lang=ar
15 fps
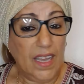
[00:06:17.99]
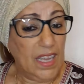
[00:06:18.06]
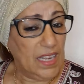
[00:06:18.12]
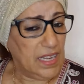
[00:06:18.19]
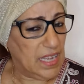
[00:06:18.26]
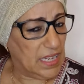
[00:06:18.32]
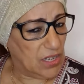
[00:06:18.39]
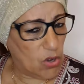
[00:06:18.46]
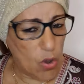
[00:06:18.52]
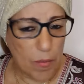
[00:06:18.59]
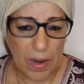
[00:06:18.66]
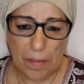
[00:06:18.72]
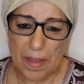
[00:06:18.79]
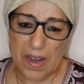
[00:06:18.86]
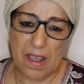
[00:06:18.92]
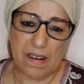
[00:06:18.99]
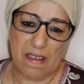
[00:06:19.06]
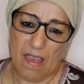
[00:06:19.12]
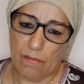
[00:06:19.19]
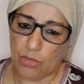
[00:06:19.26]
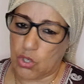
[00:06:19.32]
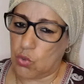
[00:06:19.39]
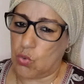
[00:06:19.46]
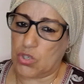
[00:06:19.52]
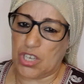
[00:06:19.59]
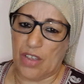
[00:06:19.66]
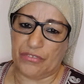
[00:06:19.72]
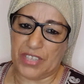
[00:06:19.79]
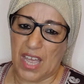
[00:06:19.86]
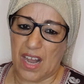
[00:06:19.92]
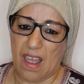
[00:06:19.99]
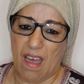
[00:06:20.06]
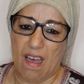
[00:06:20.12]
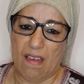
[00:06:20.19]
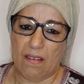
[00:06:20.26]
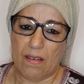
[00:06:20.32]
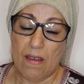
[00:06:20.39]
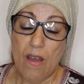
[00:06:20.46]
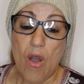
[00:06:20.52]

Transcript: خلي عليكم المراه راها مجوجه في دارها